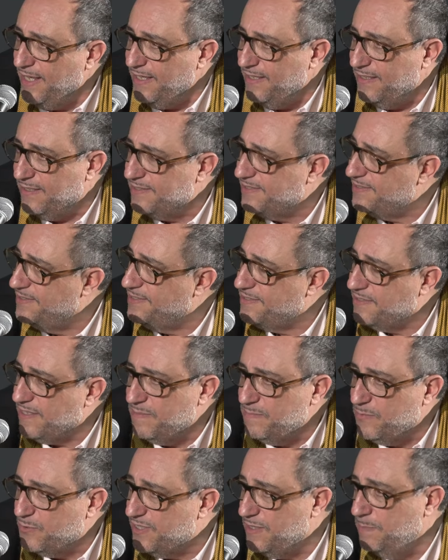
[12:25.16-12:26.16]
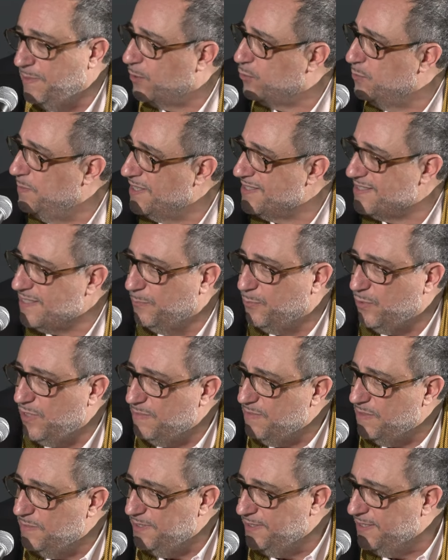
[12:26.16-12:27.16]
Et un système cyberhumain, c'est un peu
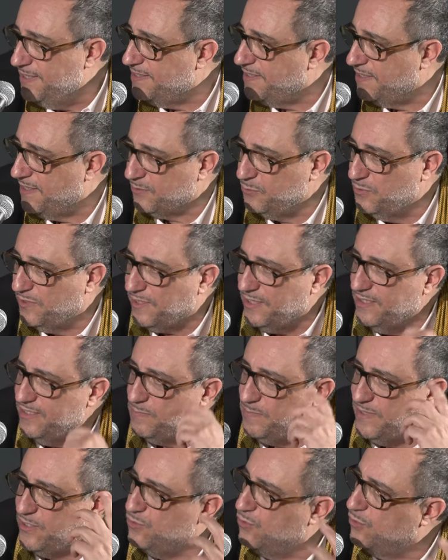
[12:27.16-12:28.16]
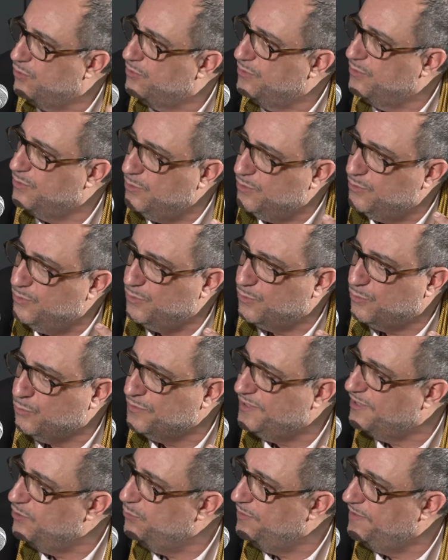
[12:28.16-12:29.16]
la même idée, c'est-à-dire de créer une espèce de,
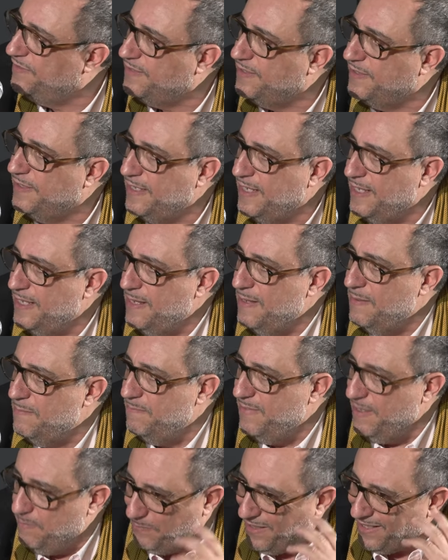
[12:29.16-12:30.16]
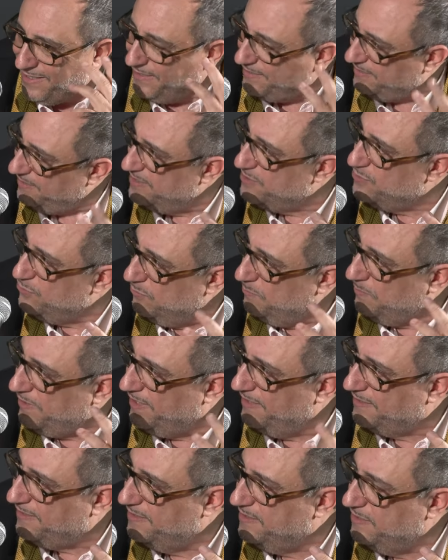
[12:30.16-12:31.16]
continuité, mais par la création,
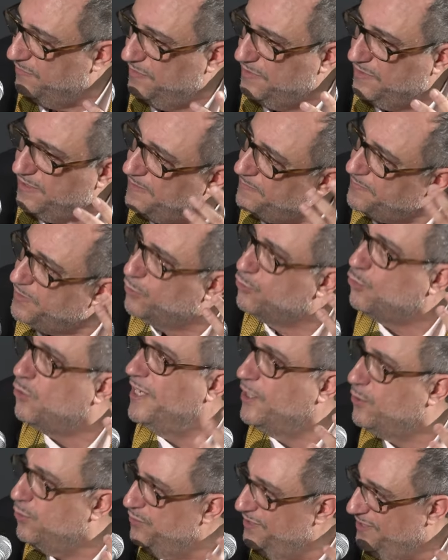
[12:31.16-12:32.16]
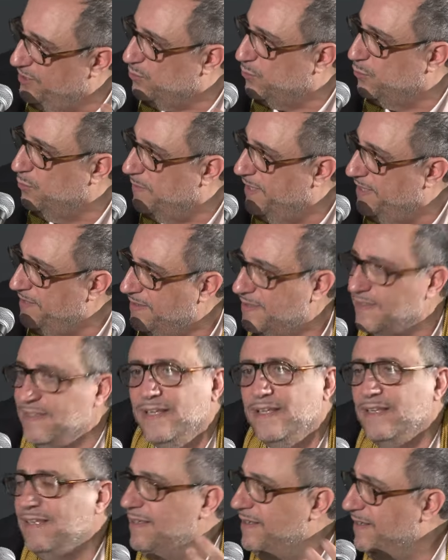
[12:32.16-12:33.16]
par la créativité, entre la cognition humaine
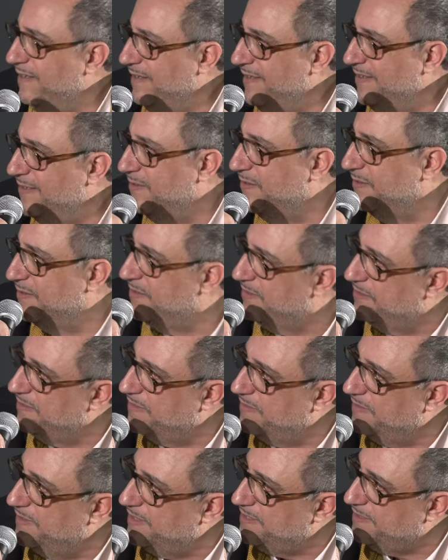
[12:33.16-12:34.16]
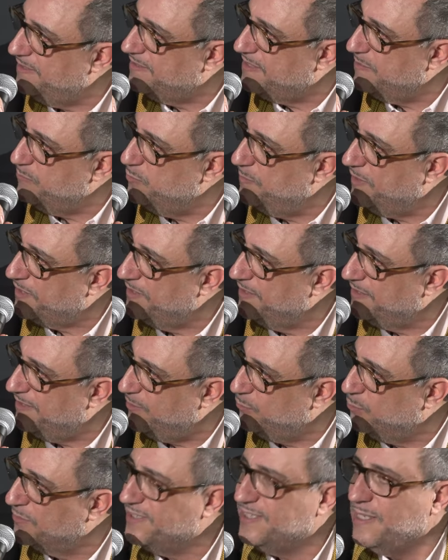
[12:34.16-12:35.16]
et euh, les systèmes
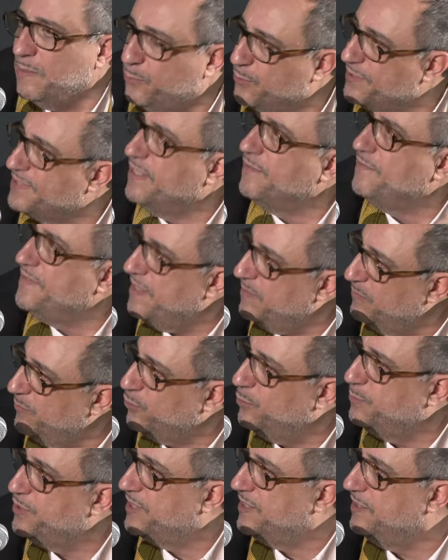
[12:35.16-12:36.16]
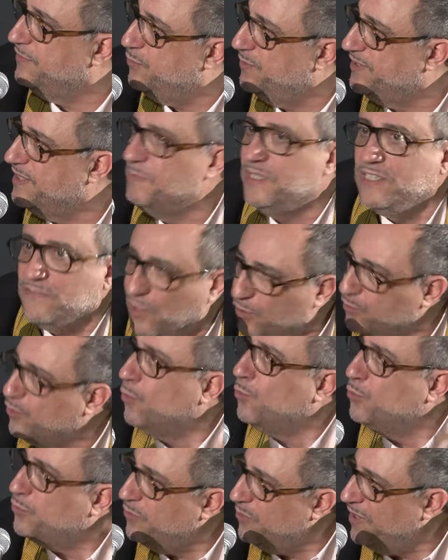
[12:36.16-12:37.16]
numériques. Et donc c'est un peu ça finalement l'objectif ultime qui va
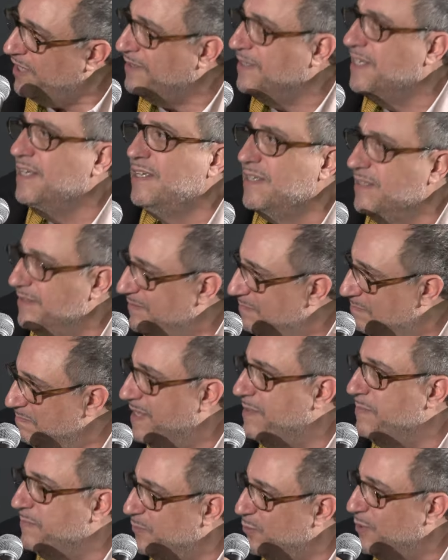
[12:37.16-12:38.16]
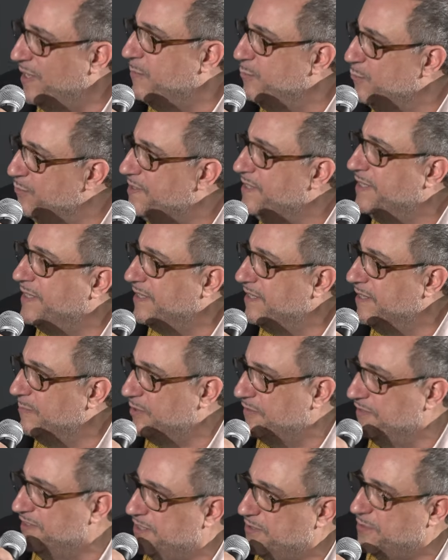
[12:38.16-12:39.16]
encore au-delà même de la musique et de
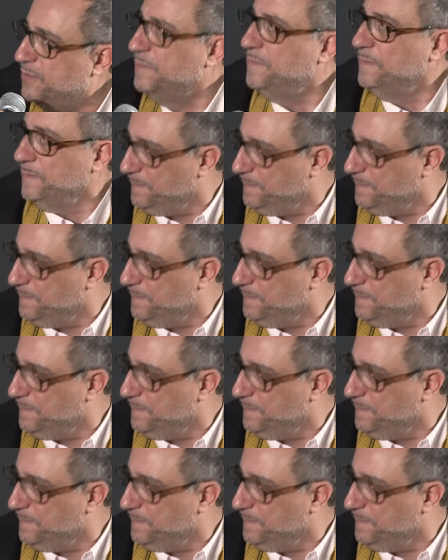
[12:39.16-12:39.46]
l'improvisation.